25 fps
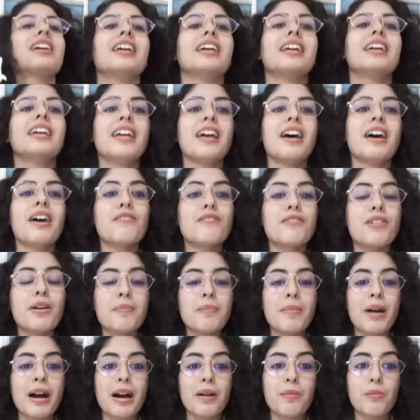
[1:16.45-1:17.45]

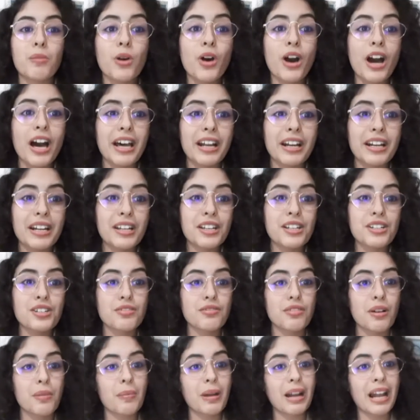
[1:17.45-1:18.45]
فما مهرج
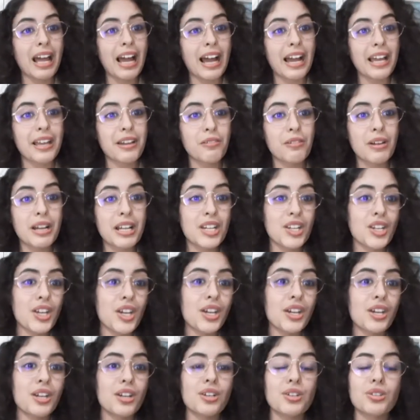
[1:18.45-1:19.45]
فما
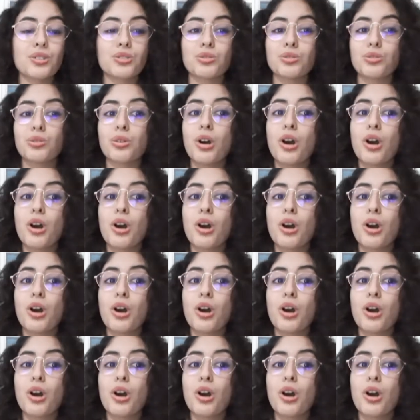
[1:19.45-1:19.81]
الحيوانات و...